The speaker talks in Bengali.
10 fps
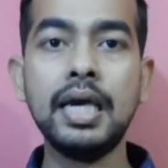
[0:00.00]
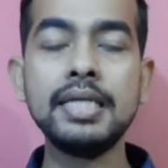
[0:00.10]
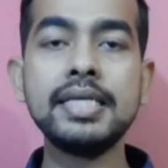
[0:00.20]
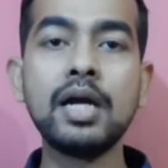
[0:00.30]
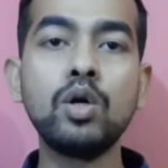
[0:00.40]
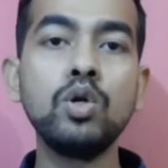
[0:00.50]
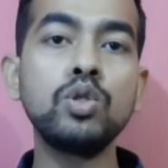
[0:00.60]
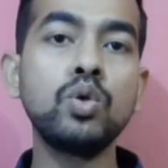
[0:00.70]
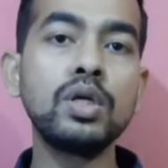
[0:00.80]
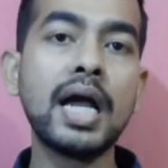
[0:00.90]
এই যে এখন
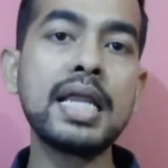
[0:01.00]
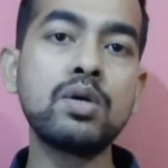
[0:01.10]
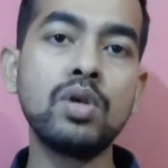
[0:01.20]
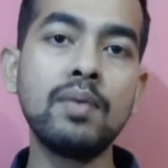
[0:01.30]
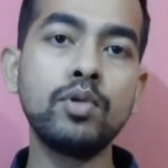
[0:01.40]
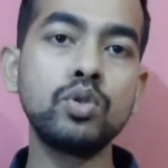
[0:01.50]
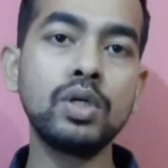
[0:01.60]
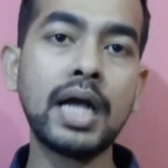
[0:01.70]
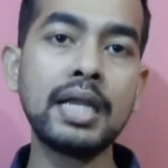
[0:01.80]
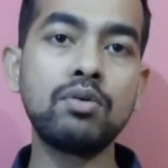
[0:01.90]
নতুন কারিকুলাম নতুন
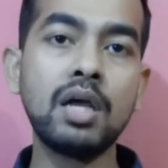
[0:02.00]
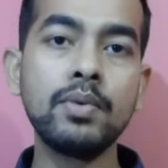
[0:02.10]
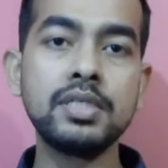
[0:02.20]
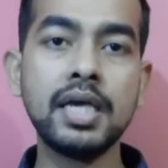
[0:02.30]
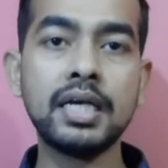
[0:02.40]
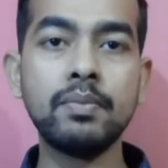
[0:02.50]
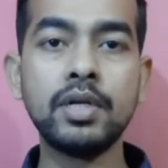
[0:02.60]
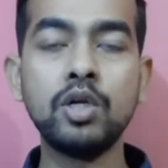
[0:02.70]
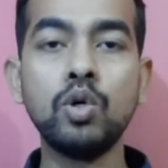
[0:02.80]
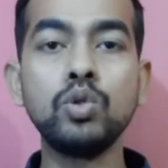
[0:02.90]
কারিকুলামে যে
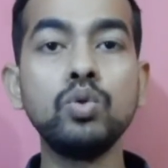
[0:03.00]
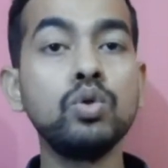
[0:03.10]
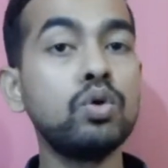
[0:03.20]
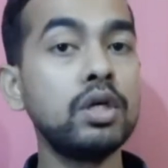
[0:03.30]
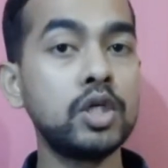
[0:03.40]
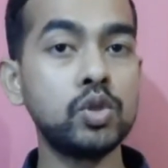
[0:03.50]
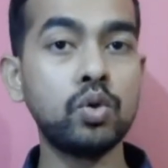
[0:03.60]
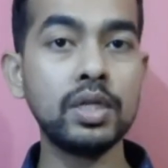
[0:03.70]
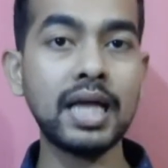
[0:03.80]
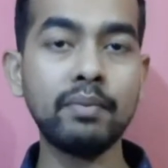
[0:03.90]
একেবারে নতুন করে কিছু
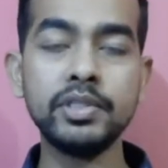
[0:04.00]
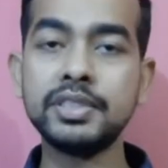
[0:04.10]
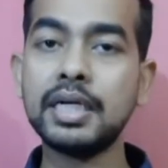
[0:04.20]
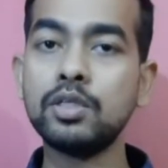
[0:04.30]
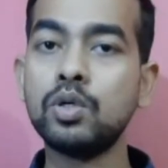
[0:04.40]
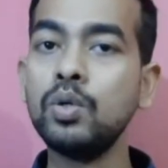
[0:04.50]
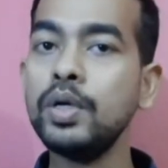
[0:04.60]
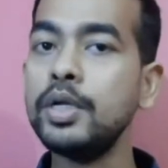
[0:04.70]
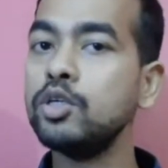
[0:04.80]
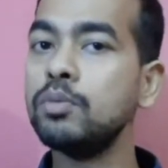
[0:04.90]
গণিত আবিষ্কার করলো
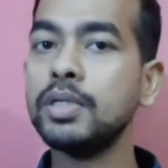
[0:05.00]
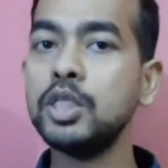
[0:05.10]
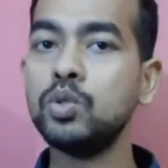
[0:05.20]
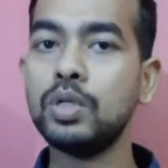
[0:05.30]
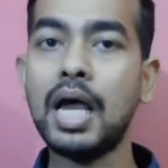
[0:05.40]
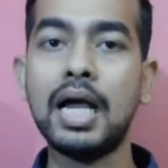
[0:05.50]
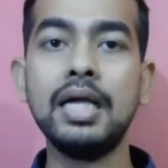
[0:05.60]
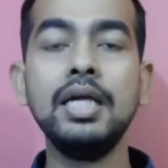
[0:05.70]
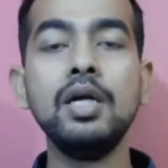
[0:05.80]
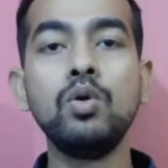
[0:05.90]
এরকম কিন্তু না
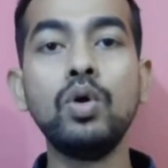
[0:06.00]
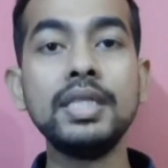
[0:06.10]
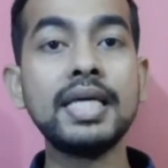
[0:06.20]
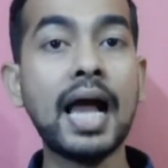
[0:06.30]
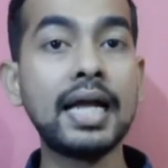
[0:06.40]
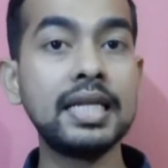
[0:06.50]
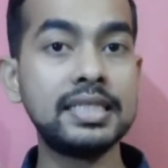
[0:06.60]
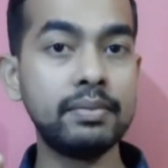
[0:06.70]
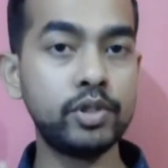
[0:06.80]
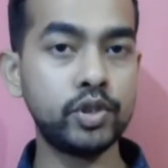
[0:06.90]
গণিতের আগের
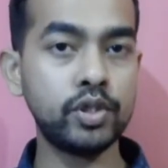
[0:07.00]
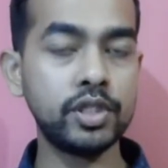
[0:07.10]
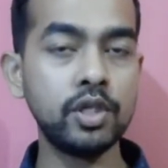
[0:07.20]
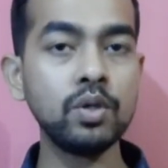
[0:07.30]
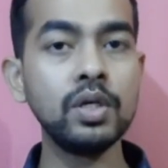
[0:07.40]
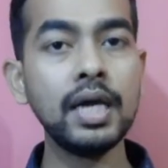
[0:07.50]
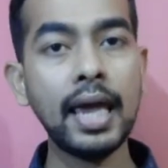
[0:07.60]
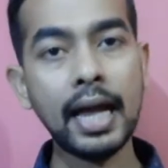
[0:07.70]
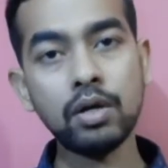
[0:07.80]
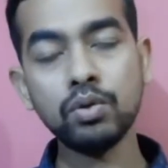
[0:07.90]
যে বিষয় ছিল
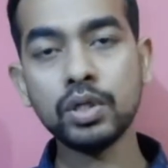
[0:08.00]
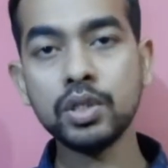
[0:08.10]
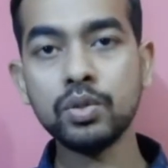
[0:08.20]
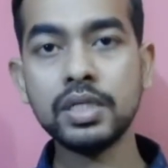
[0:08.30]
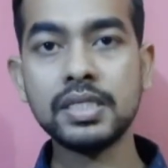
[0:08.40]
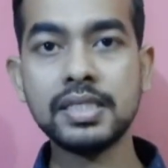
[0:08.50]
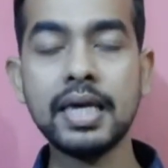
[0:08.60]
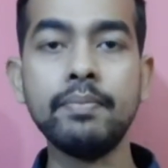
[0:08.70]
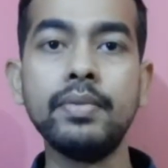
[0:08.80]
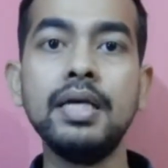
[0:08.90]
এখনও কিন্তু ঠিক
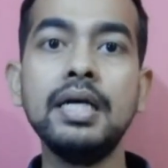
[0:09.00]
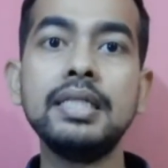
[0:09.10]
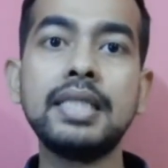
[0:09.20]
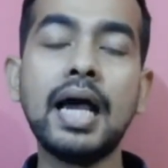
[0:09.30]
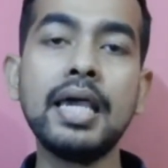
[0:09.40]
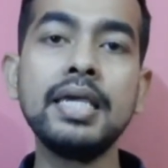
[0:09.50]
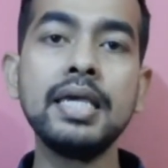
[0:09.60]
সেম তাই